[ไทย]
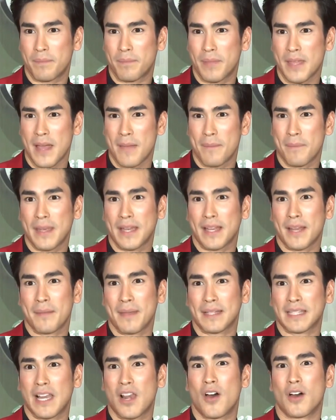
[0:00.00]
พยายามปิดกัน
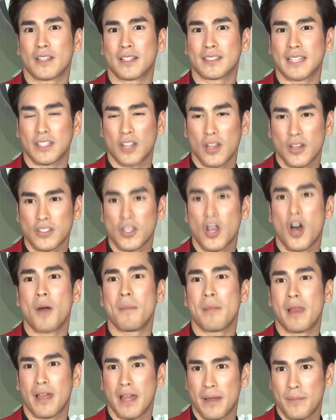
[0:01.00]
มาตลอดตั้งแต่ตอนซ้อม
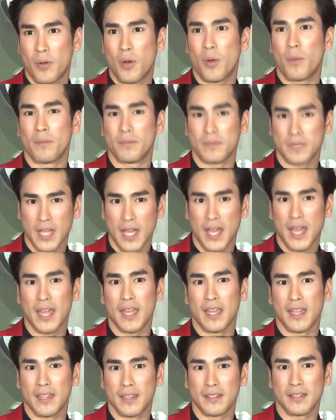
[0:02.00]
แล้วครับผมใช่
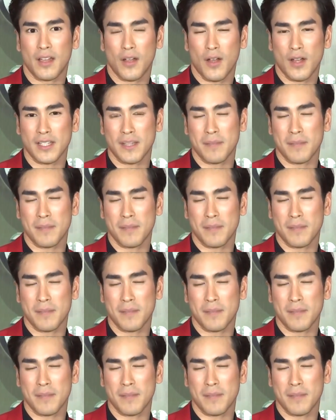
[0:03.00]
แล้วก็